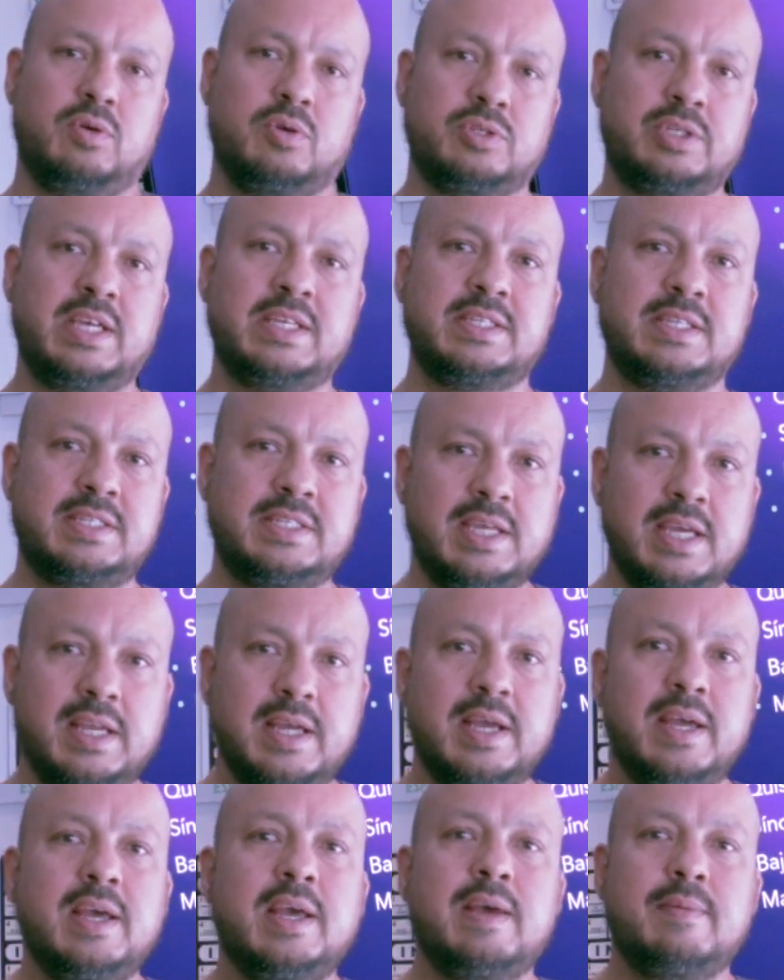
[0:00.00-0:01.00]
O sea, es
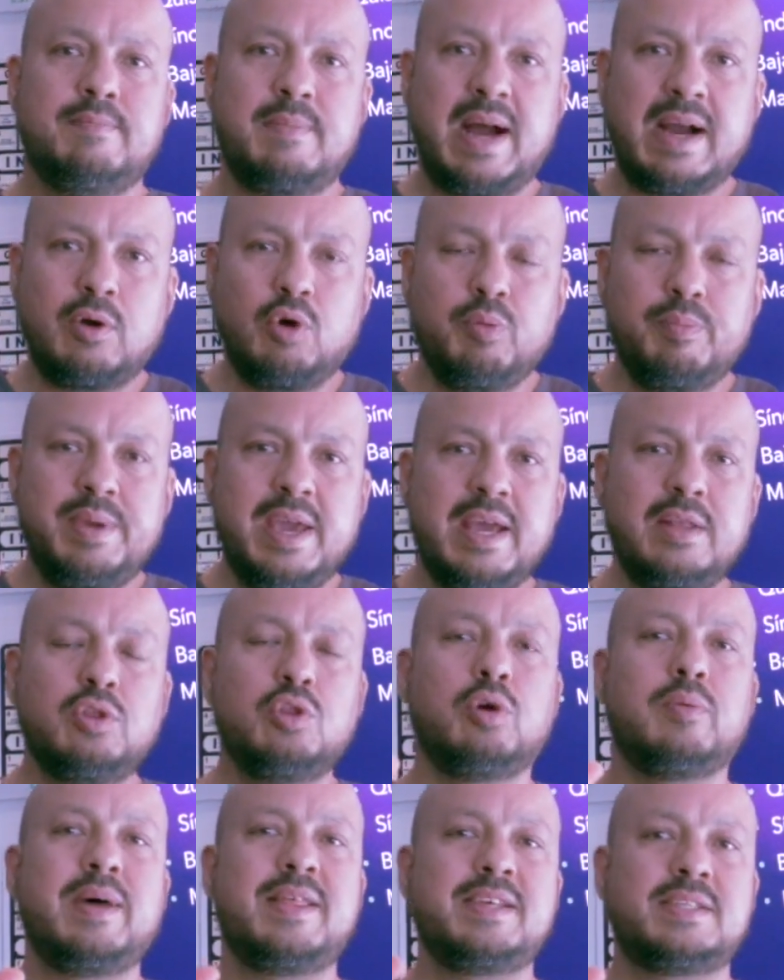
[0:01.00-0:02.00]
decir, va
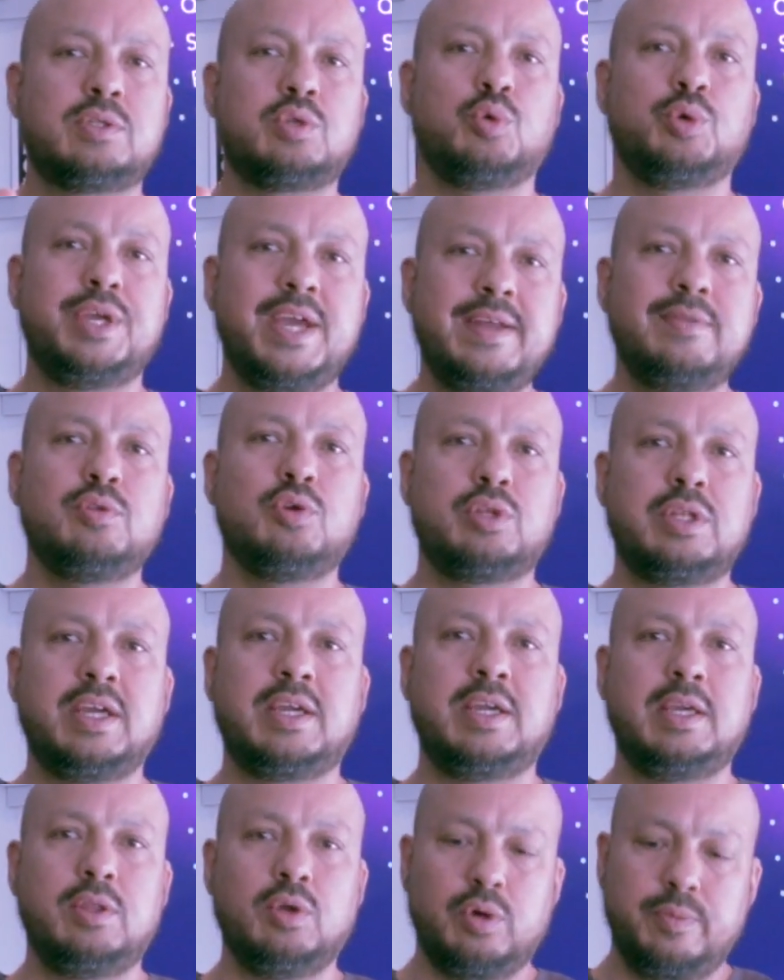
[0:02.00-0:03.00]
comiendo, va destruyendo
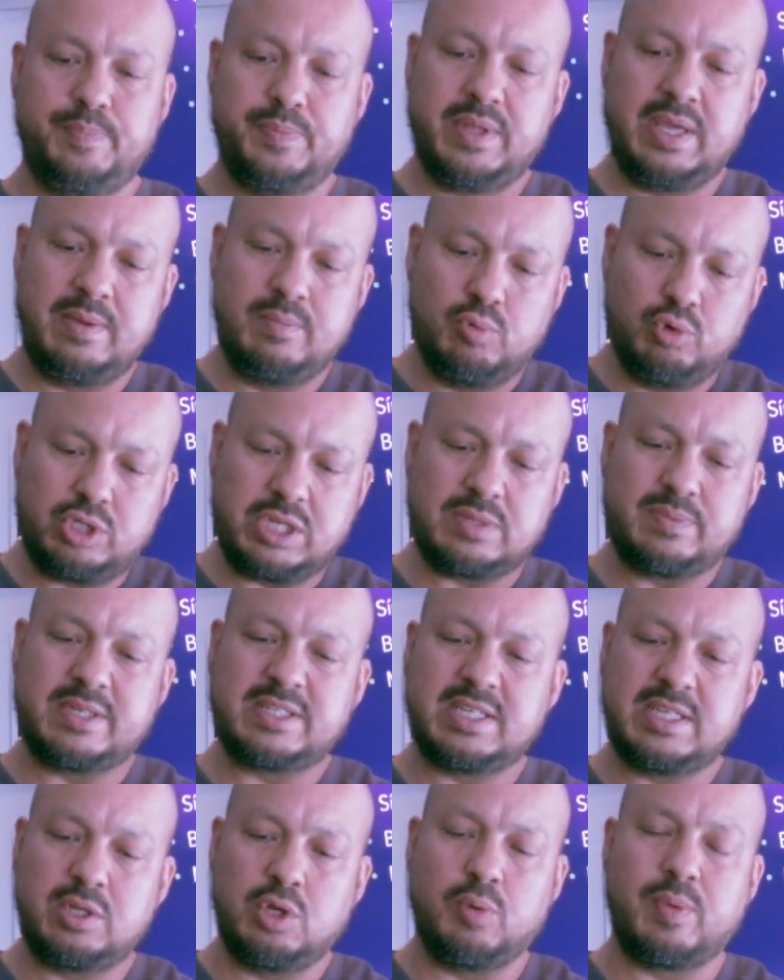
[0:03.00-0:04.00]
tejido y muchas
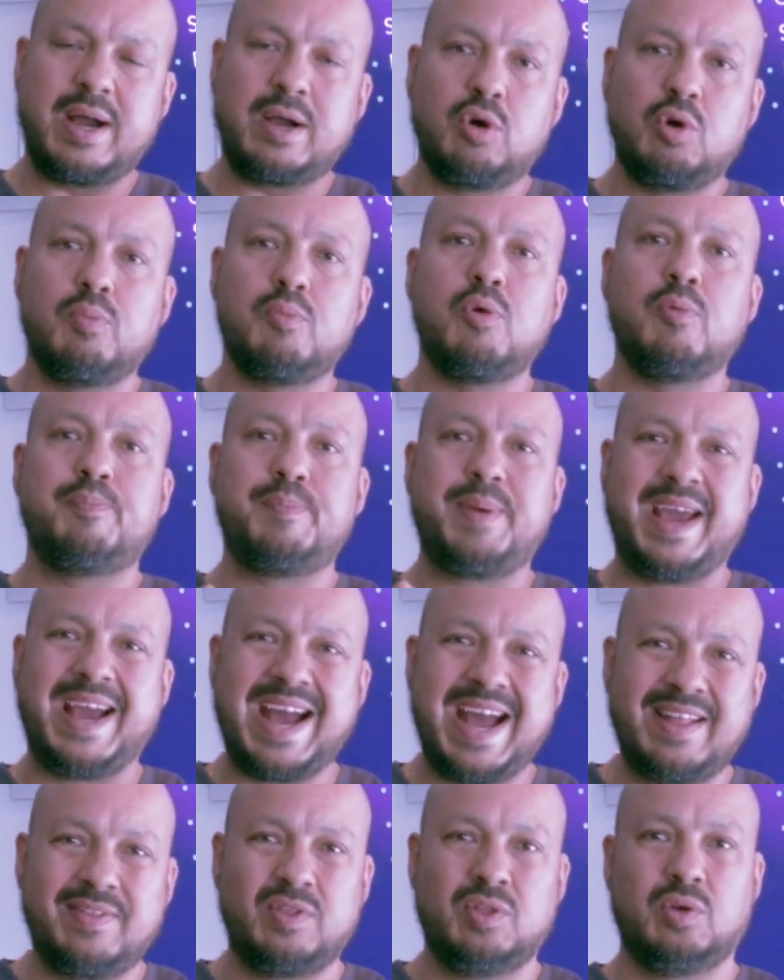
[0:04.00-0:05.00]
veces lo va como
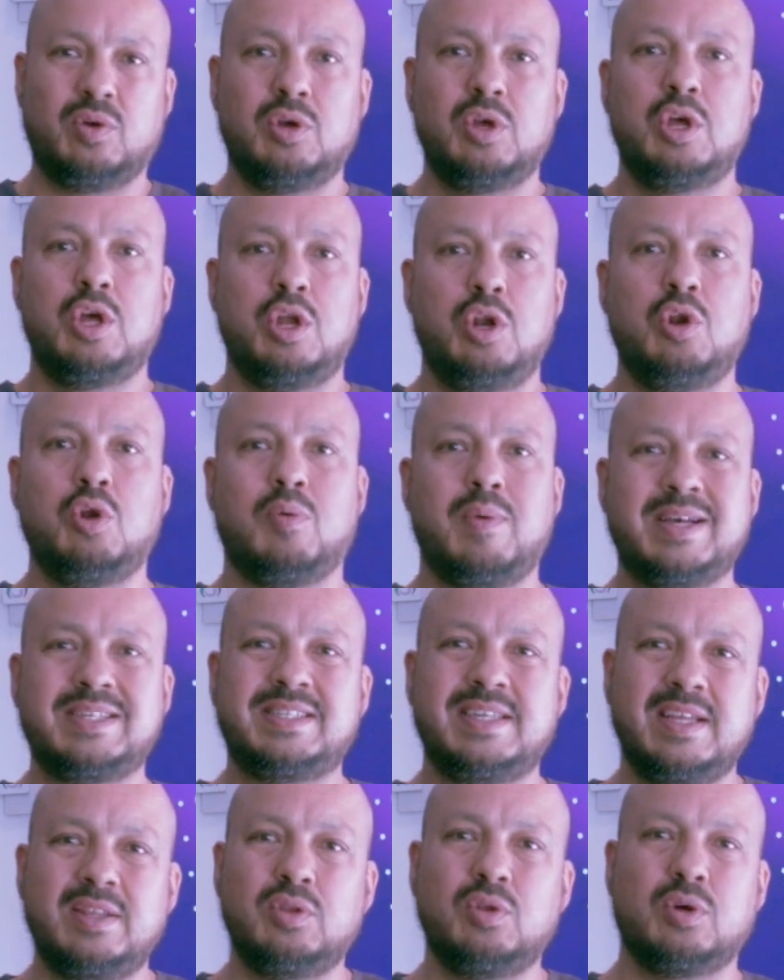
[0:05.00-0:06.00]
pegando, lo va
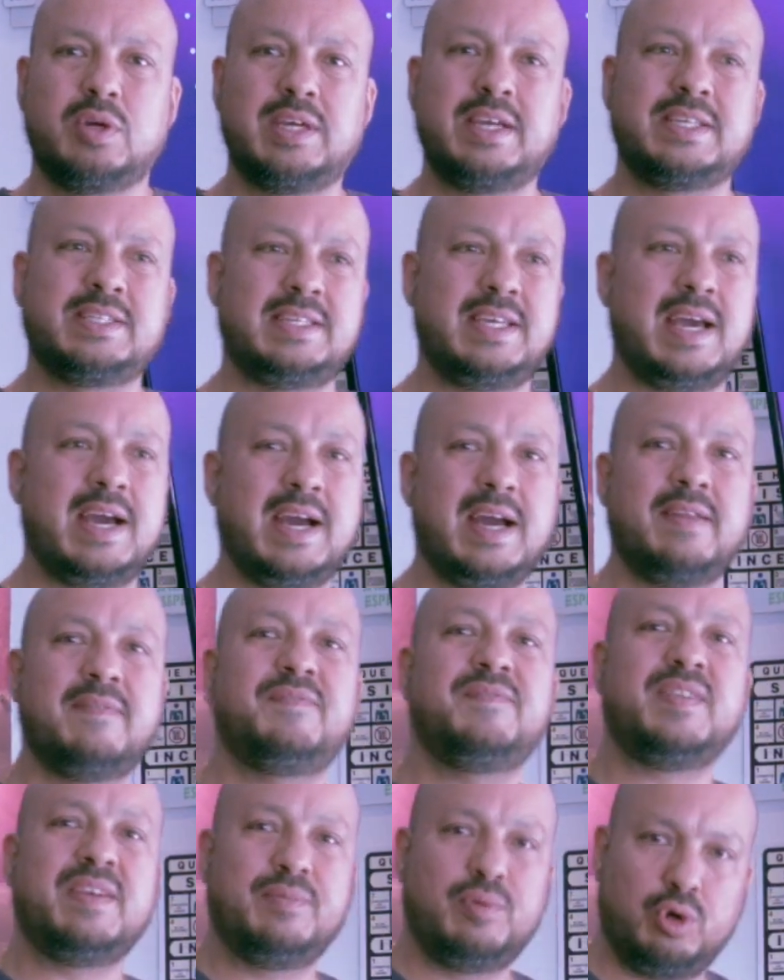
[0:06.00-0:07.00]
haciendo que se hagan
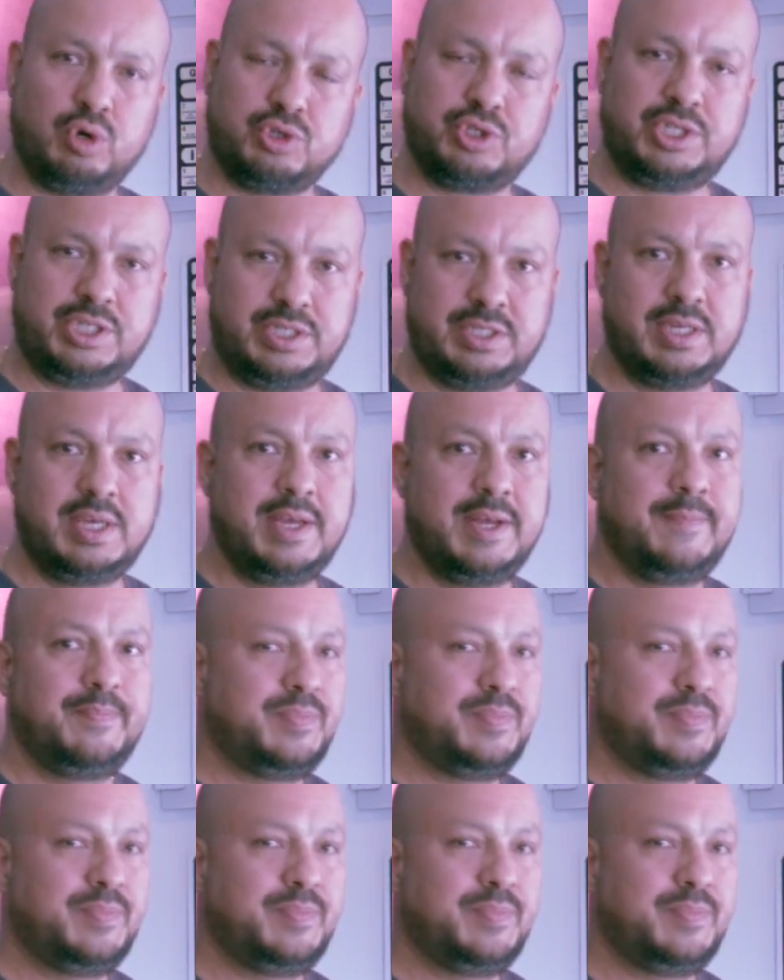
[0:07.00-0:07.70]
fibrosis